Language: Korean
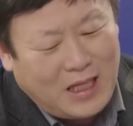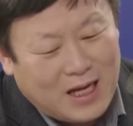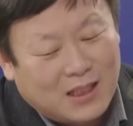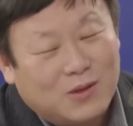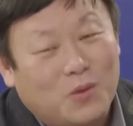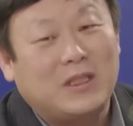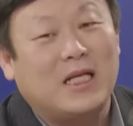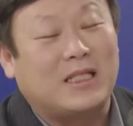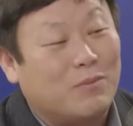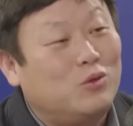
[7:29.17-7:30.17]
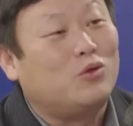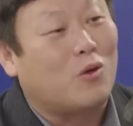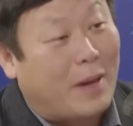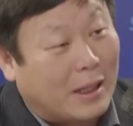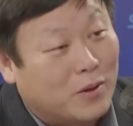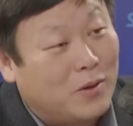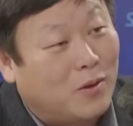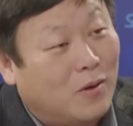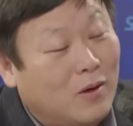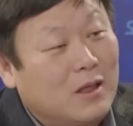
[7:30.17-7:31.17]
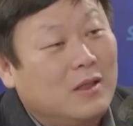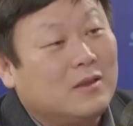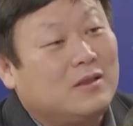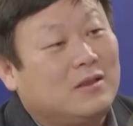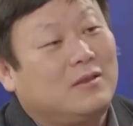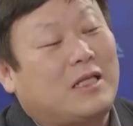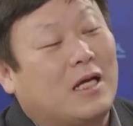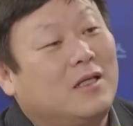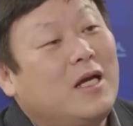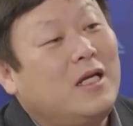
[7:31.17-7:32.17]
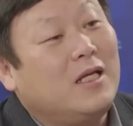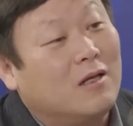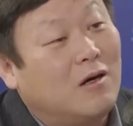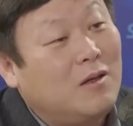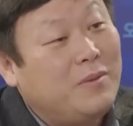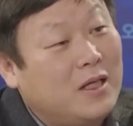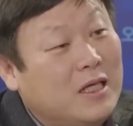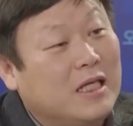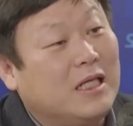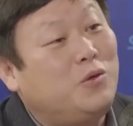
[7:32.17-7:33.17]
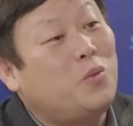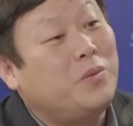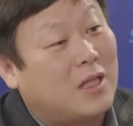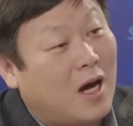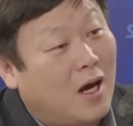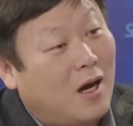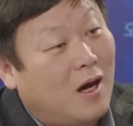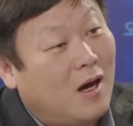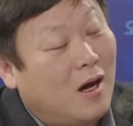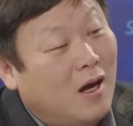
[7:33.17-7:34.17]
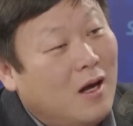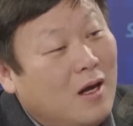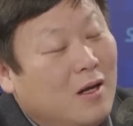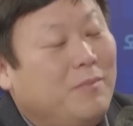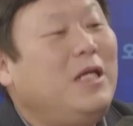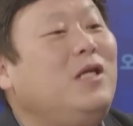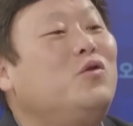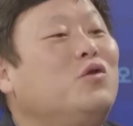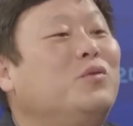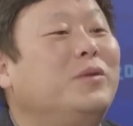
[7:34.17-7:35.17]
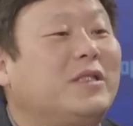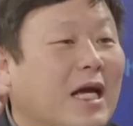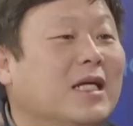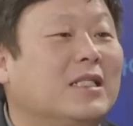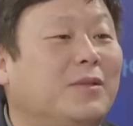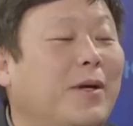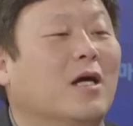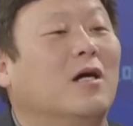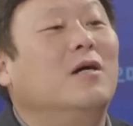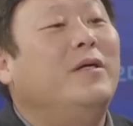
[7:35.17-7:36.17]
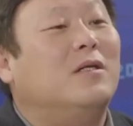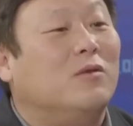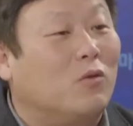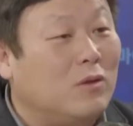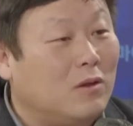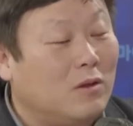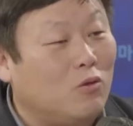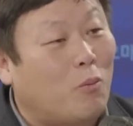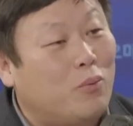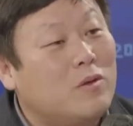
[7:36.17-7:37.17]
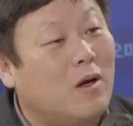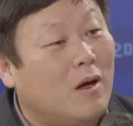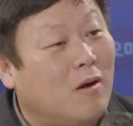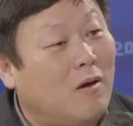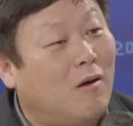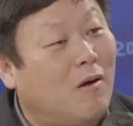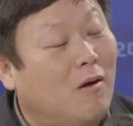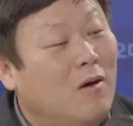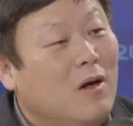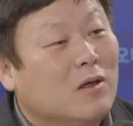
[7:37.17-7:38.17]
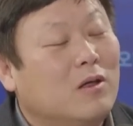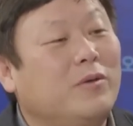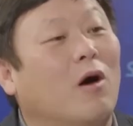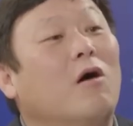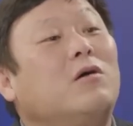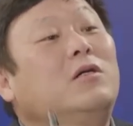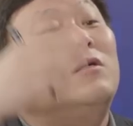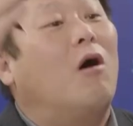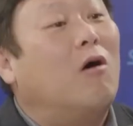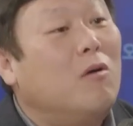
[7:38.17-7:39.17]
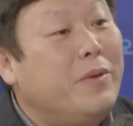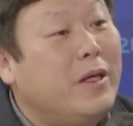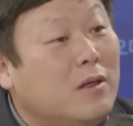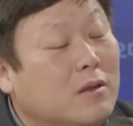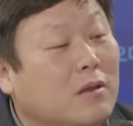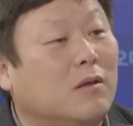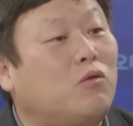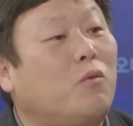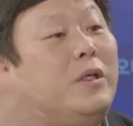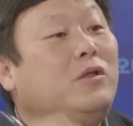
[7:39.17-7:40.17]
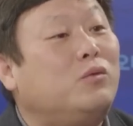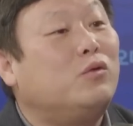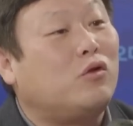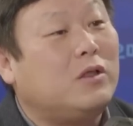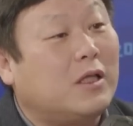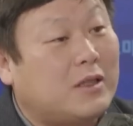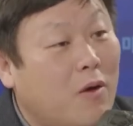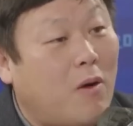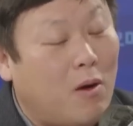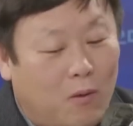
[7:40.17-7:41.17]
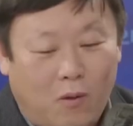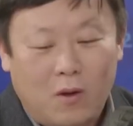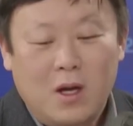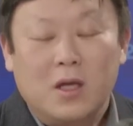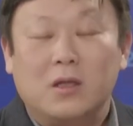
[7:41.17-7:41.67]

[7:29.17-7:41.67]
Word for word: 가스공사의 재무구조를 봐도요. 네. 작년에 영업이익이 2조입니다. 아오. 미수금은 쌓여 있지만 영업이익은 높은 거예요. 네. 그럼 영업 그 영업이익을 또 미수금을 줄인데 사용하고 음.